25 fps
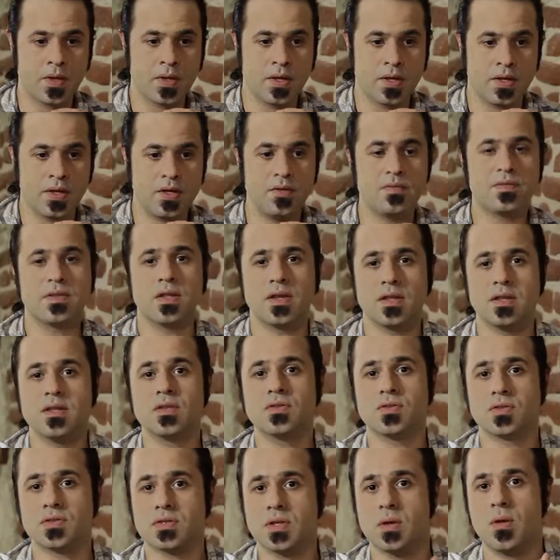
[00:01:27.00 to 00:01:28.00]
i wtedy
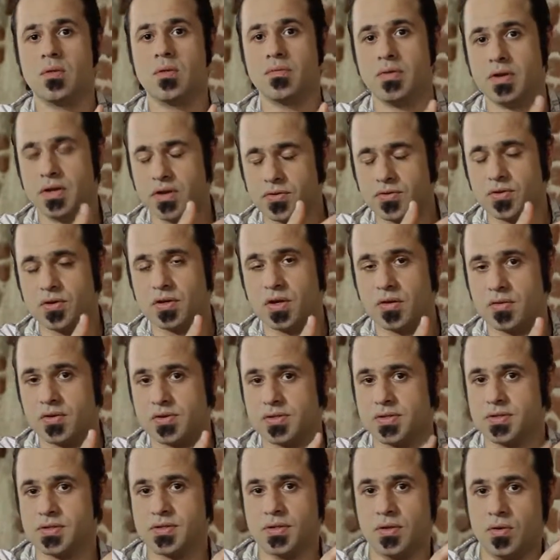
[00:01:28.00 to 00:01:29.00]
została wyleczona
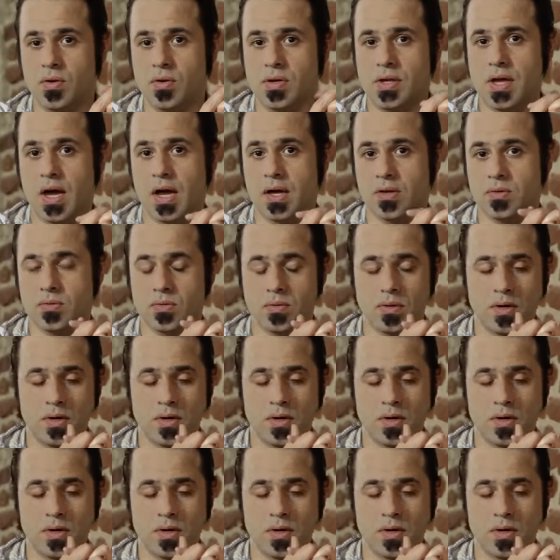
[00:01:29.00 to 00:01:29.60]
właśnie z tego jadu.